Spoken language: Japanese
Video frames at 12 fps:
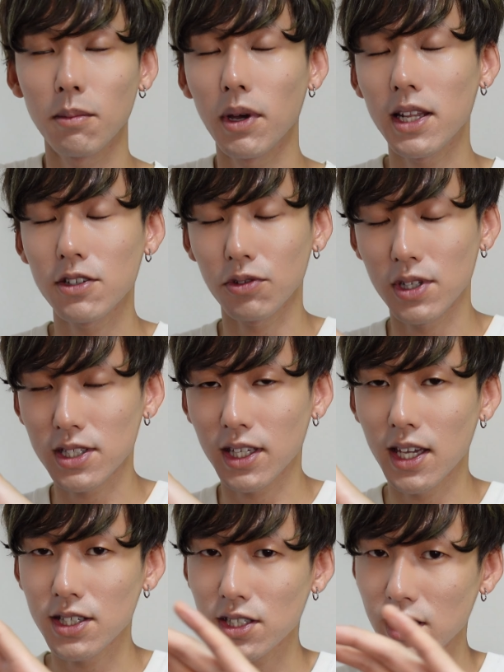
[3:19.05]
毎日同じ
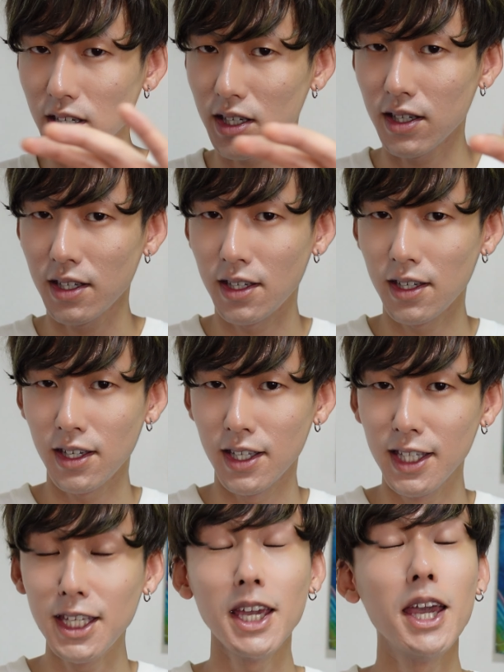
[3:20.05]
景色
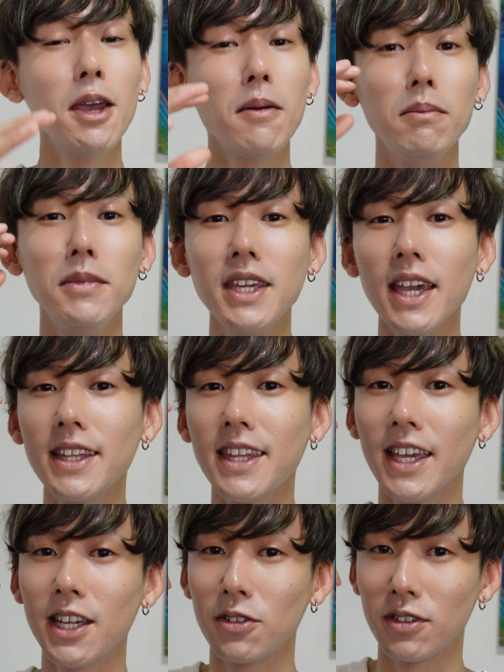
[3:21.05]
に見え
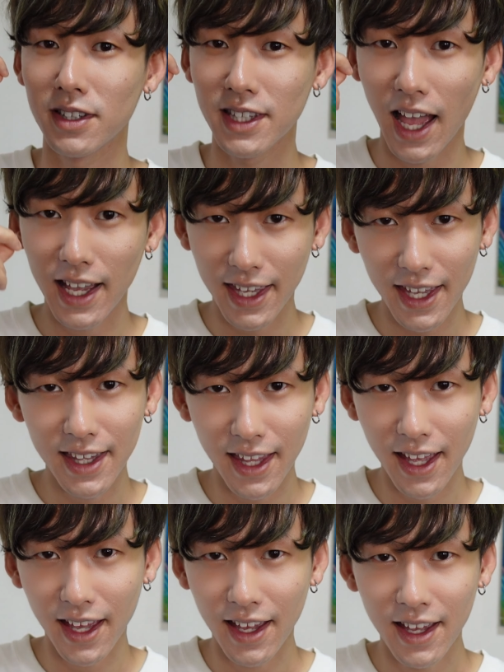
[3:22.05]
ているだけ
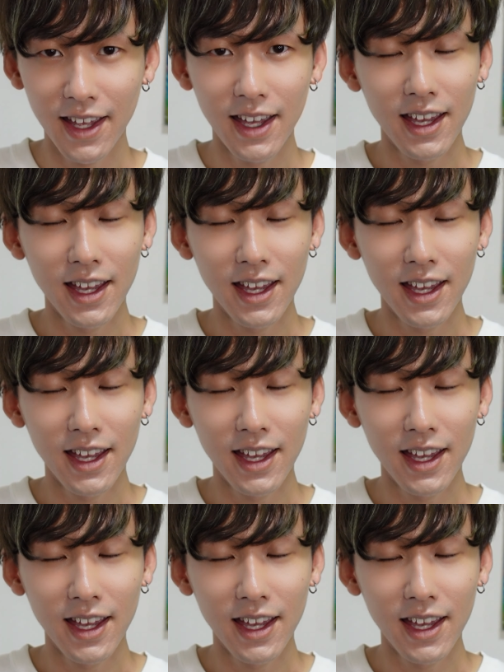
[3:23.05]
で、